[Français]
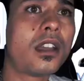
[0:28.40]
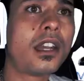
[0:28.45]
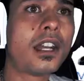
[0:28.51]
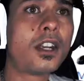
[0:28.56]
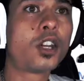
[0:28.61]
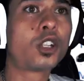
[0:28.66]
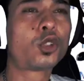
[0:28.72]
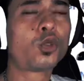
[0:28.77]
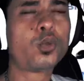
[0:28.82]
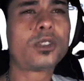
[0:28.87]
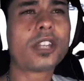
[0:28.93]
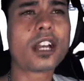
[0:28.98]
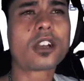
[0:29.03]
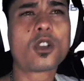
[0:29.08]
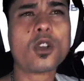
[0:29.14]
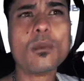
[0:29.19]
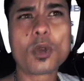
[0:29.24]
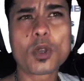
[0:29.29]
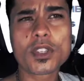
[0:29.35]
Alors, tout a
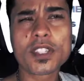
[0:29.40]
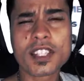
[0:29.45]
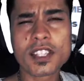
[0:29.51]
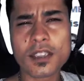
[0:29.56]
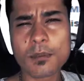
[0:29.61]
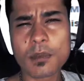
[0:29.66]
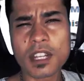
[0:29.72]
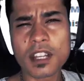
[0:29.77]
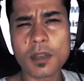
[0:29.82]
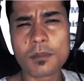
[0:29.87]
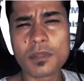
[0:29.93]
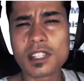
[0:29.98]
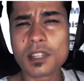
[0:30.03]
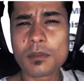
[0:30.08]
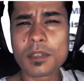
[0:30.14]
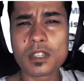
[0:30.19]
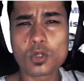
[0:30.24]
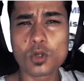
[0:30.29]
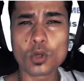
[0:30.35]
commencé, mesdames et
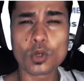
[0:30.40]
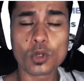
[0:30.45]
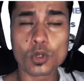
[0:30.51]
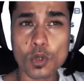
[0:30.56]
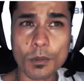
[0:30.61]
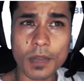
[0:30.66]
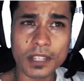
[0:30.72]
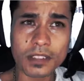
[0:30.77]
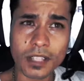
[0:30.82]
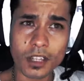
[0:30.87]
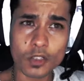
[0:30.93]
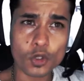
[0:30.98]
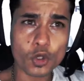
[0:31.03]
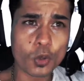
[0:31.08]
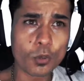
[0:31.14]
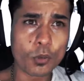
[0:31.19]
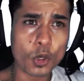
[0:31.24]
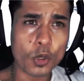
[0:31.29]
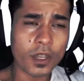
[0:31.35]
messieurs. Ce matin,
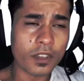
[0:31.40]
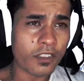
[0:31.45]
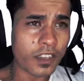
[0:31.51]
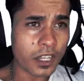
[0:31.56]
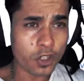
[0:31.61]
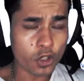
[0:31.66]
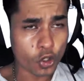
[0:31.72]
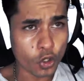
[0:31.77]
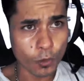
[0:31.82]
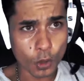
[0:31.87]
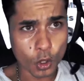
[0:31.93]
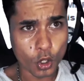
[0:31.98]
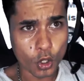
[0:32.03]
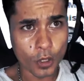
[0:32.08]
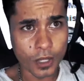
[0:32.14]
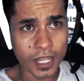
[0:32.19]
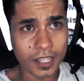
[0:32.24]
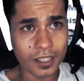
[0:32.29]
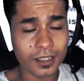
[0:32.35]
je me réveille, je me
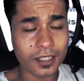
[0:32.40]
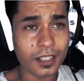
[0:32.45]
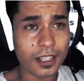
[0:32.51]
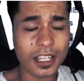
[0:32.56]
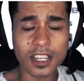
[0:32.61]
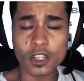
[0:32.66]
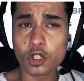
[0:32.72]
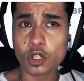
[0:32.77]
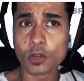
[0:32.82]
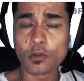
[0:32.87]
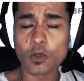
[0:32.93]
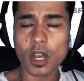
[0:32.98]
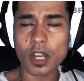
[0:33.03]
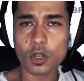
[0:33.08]
connecte et je vois